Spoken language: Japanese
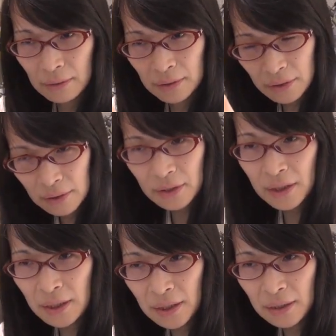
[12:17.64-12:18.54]
ら純
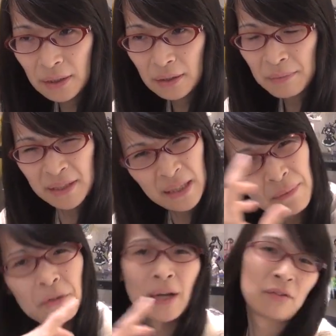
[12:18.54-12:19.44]
粋にまあ、
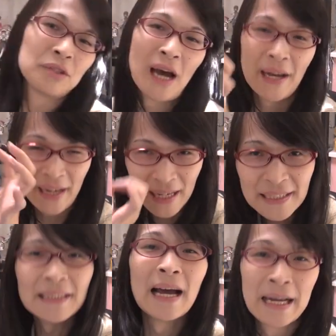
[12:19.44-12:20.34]
セブのは当然早
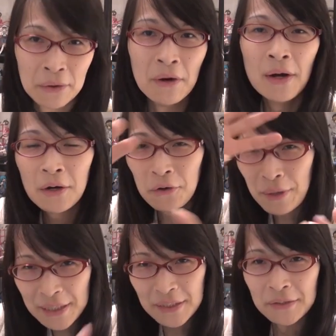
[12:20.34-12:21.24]
いんだけど、
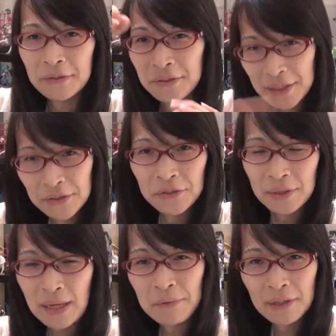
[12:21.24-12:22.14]
コア数とスレッド数
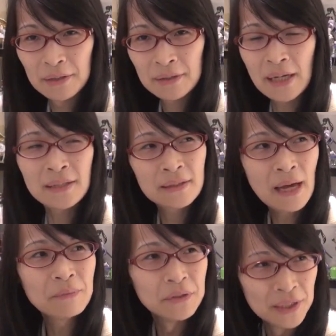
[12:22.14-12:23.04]
は多分、た、
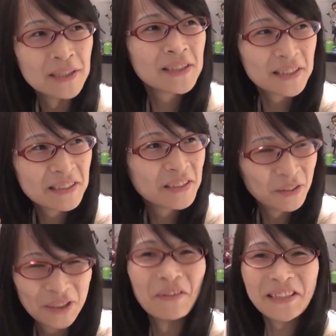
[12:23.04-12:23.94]
多分です。
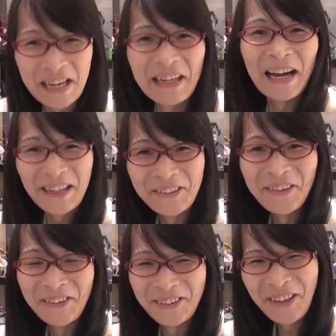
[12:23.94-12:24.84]
すいません。あ
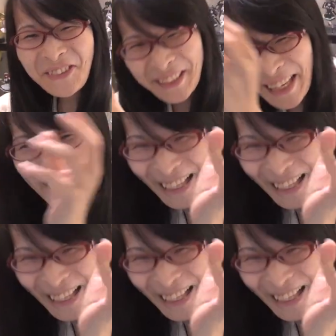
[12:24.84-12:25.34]
の、載って